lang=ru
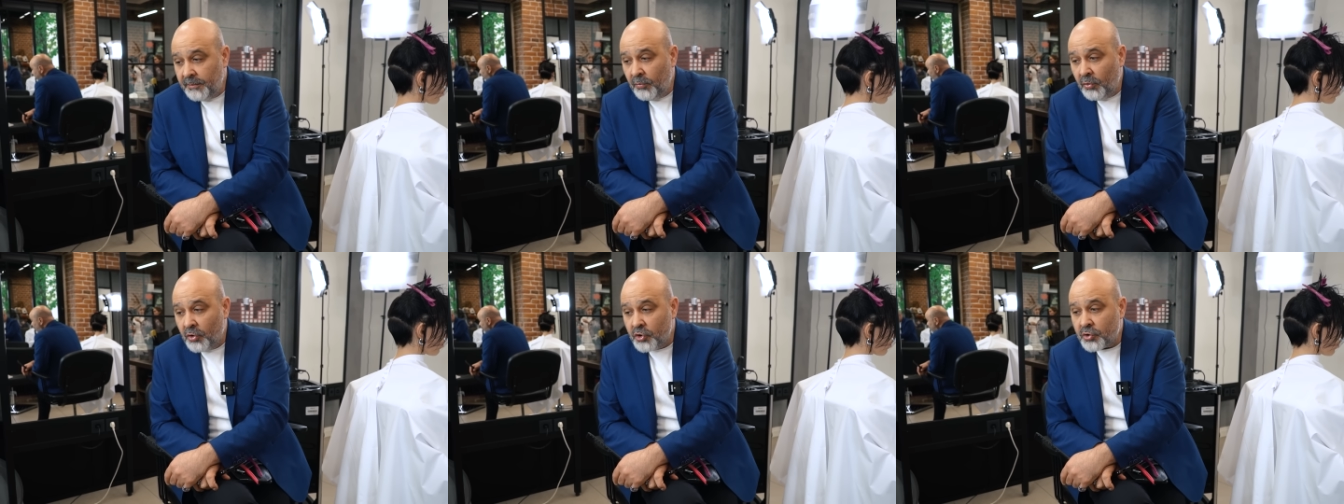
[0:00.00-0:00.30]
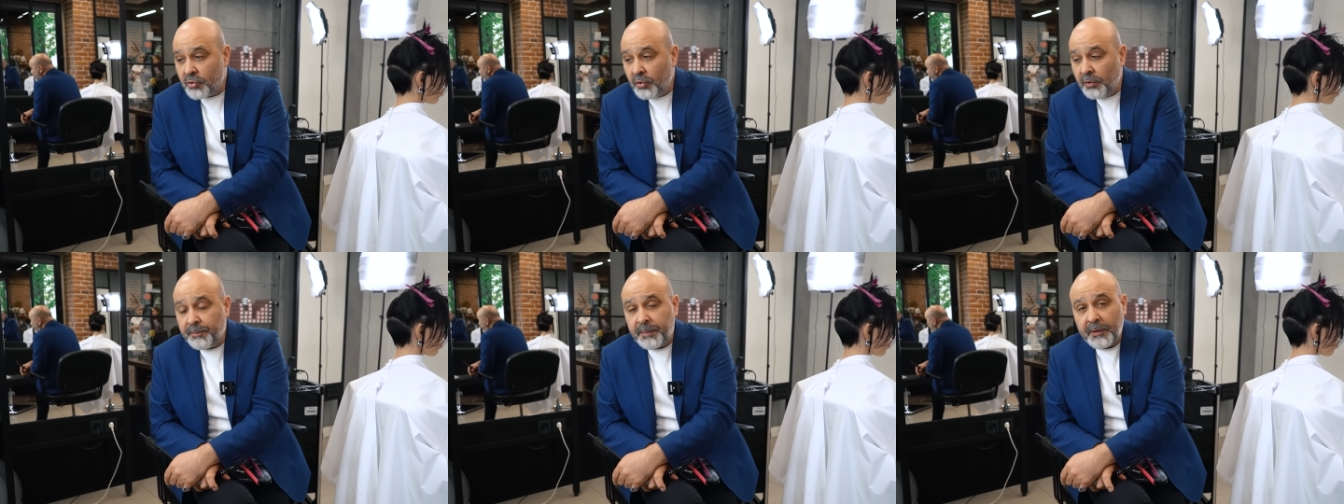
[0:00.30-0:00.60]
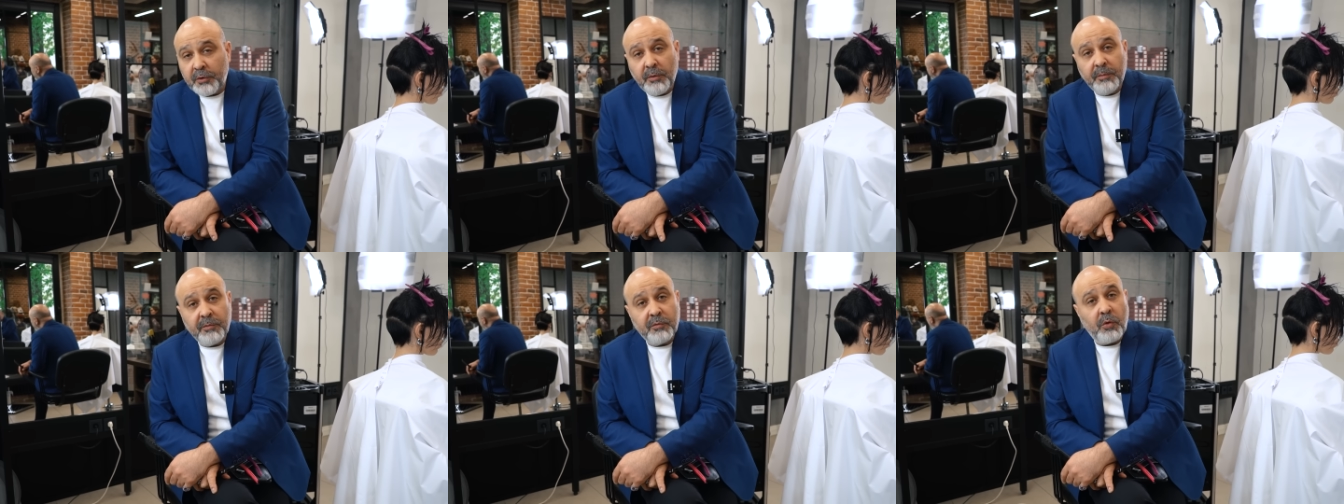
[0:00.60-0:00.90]
можешь хоть
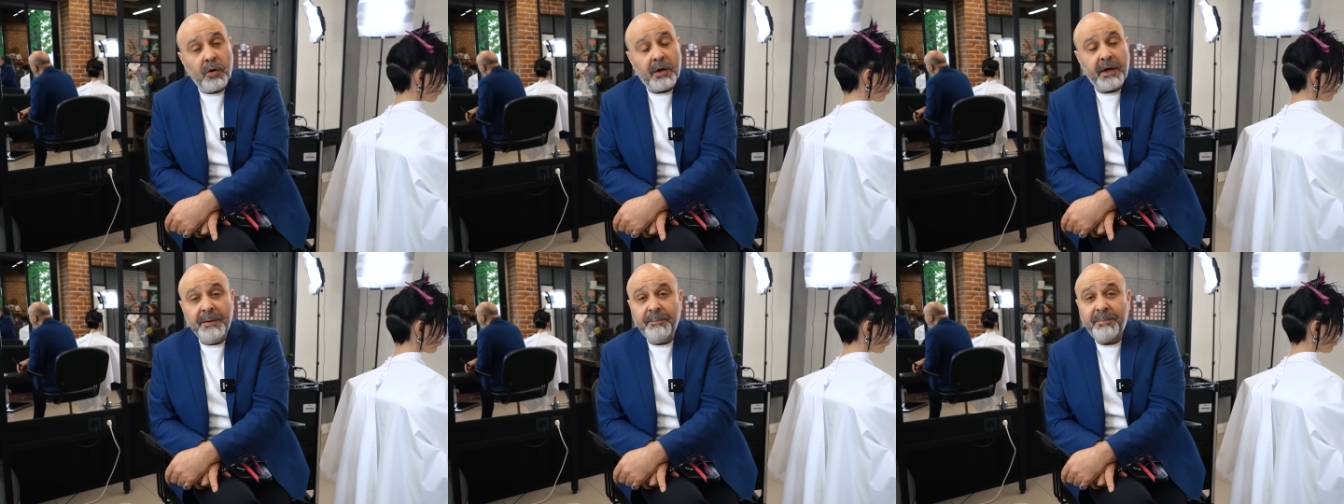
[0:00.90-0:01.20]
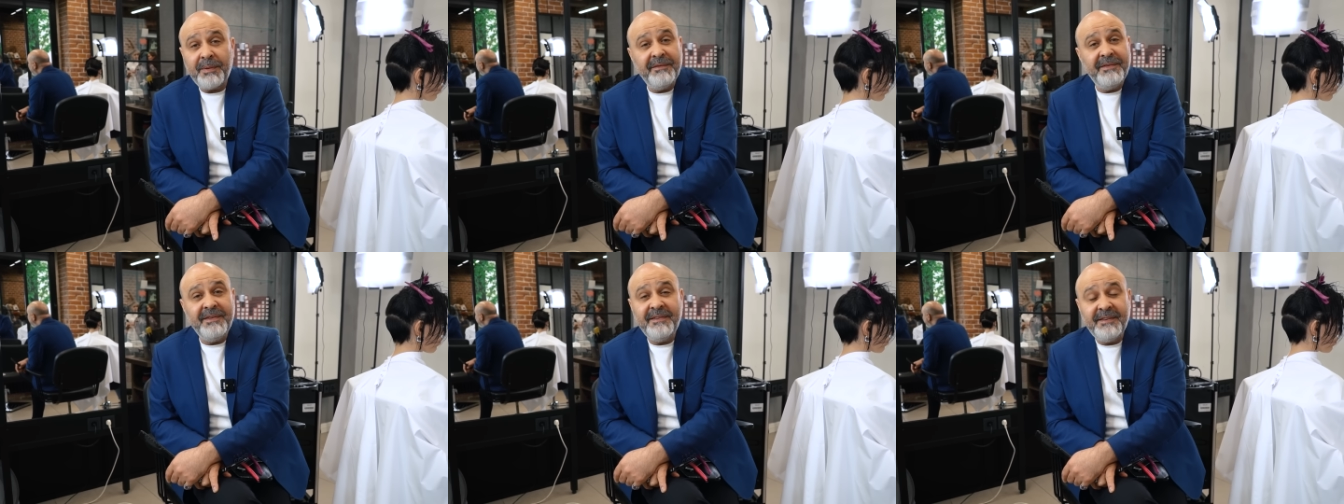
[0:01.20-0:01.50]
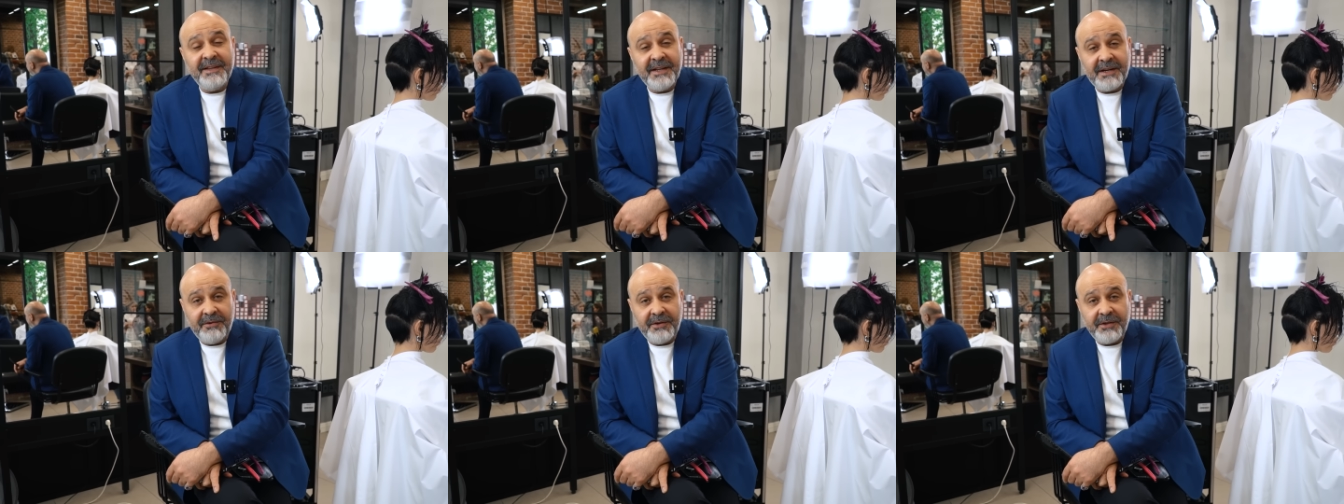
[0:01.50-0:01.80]
потом сколько
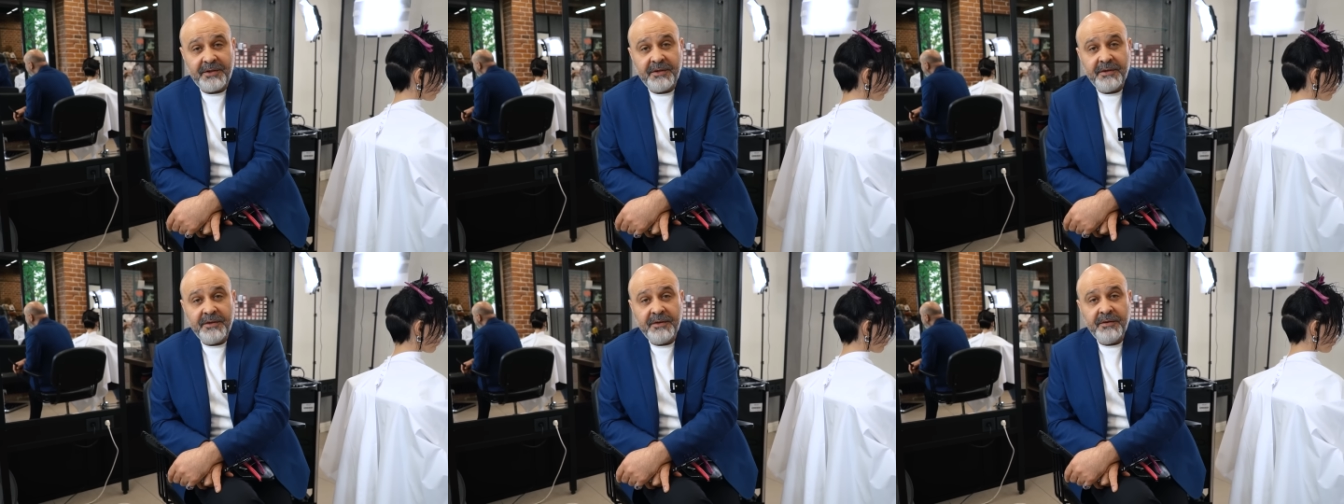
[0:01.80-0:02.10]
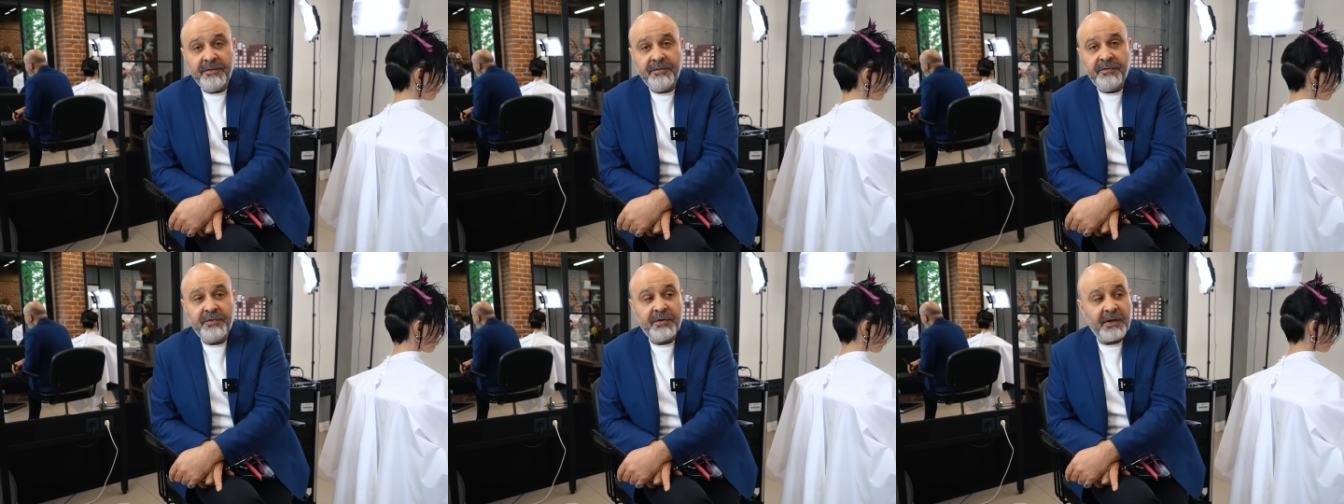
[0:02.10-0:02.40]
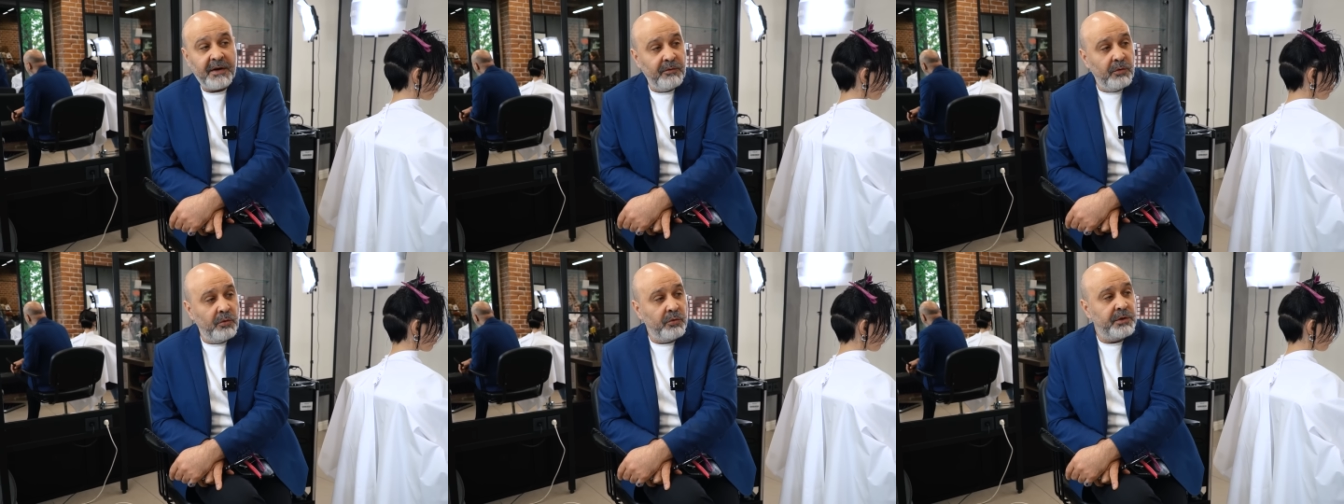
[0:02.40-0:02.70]
импровизировать,
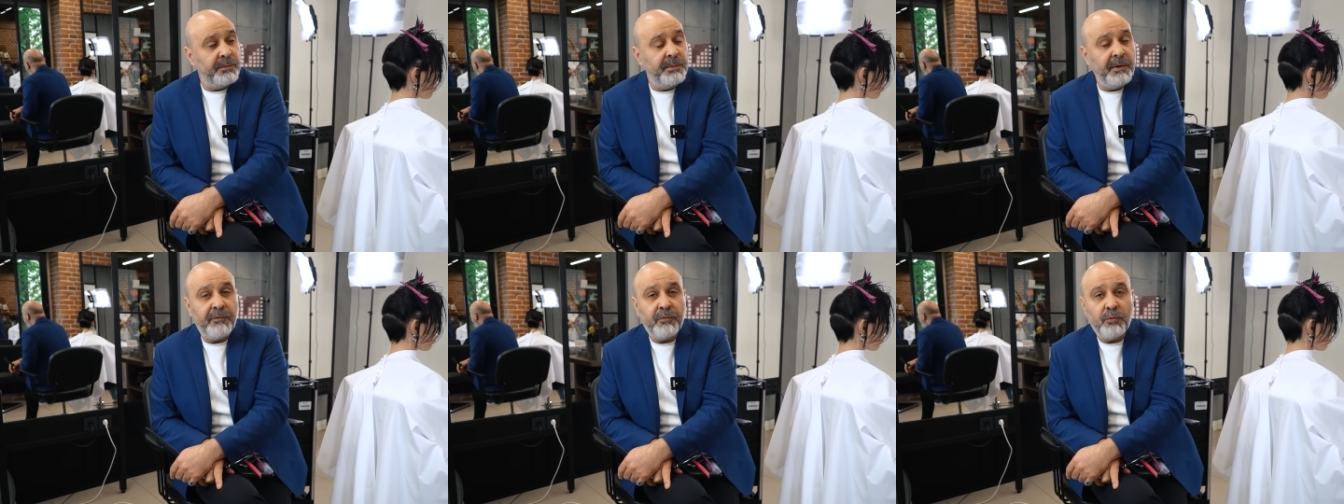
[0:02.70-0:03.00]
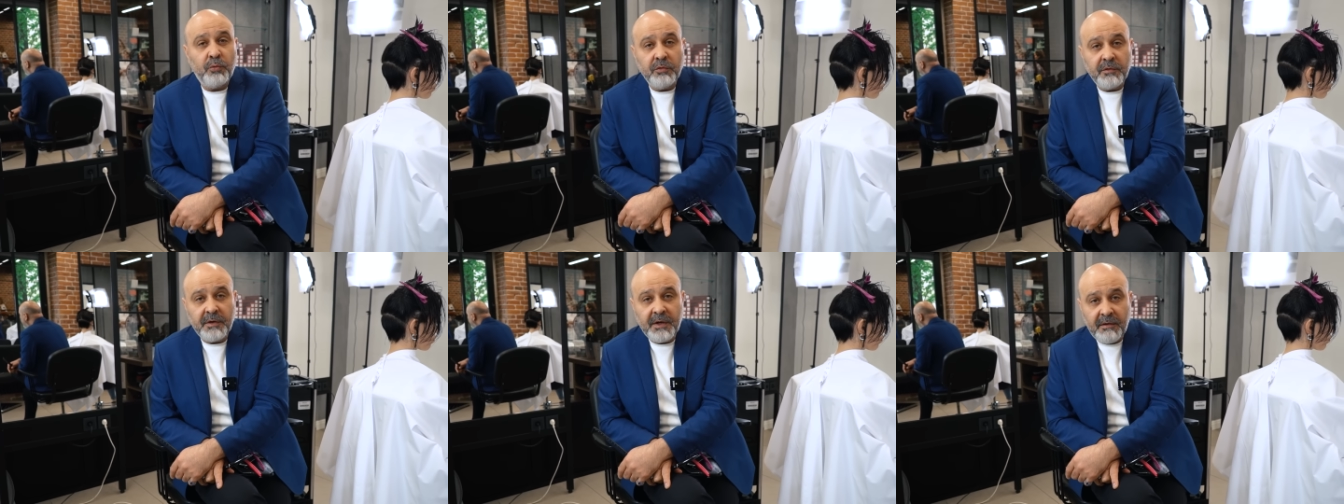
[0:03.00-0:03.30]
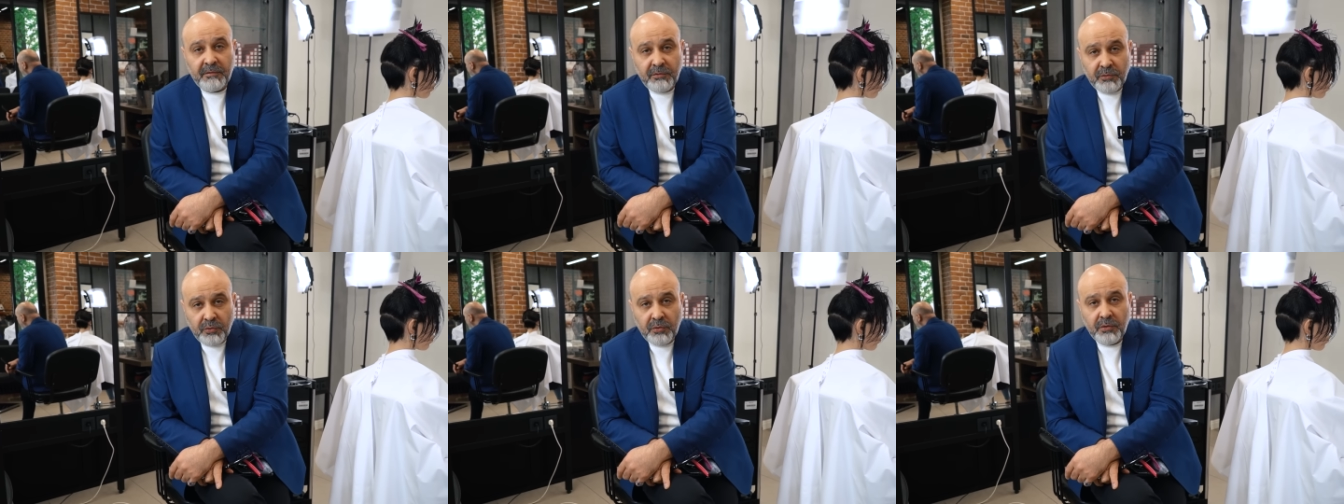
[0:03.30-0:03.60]
все равно у тебя вкус
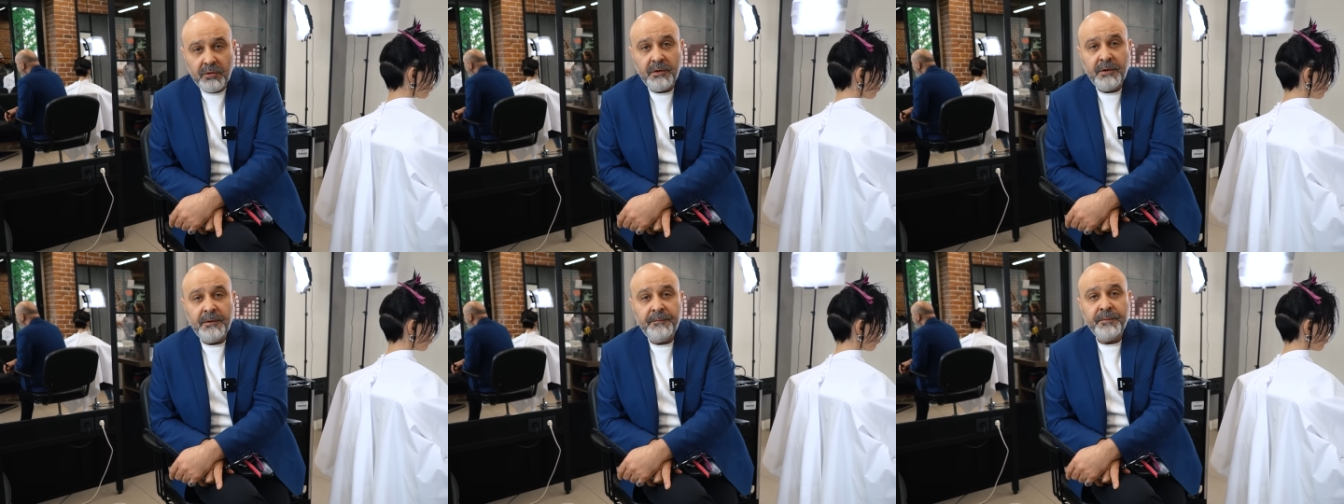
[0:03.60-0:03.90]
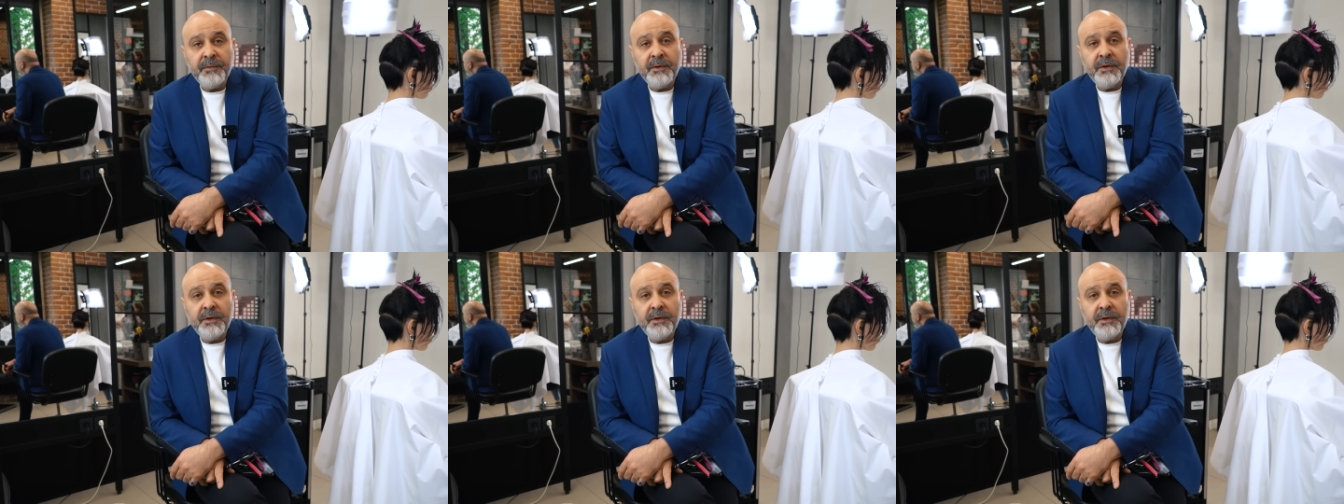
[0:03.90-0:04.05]
говно,